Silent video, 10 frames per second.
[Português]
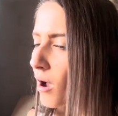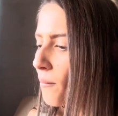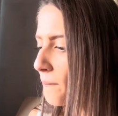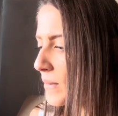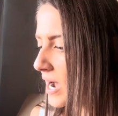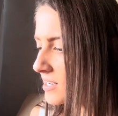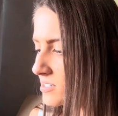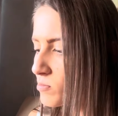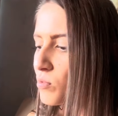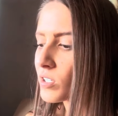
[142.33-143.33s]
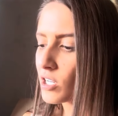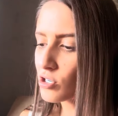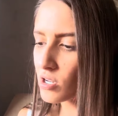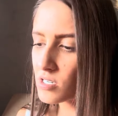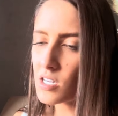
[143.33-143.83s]
Mas botei
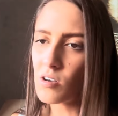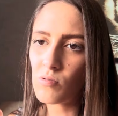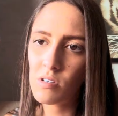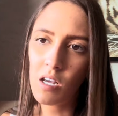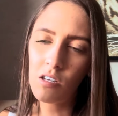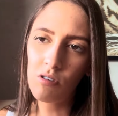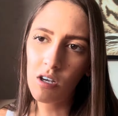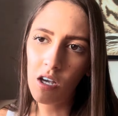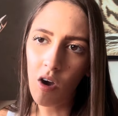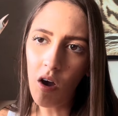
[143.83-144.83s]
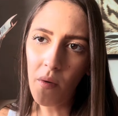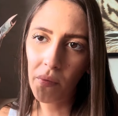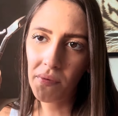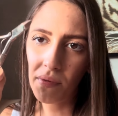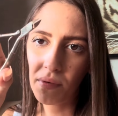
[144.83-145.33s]
sozinha, usei isso aqui, ó,
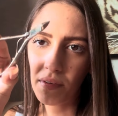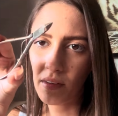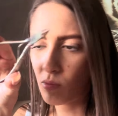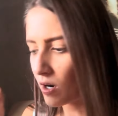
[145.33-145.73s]
um